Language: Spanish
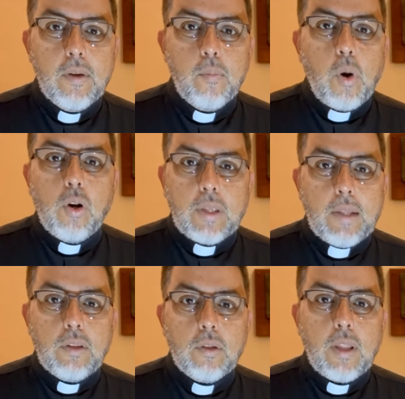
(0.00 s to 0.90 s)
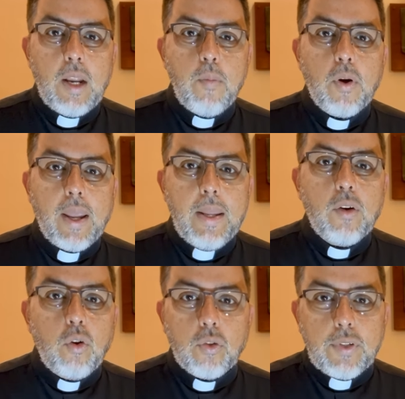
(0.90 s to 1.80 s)
Por lo tanto, tenemos que ir
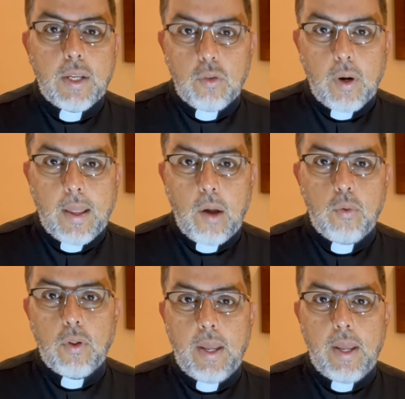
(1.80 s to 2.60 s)
conociendo cada uno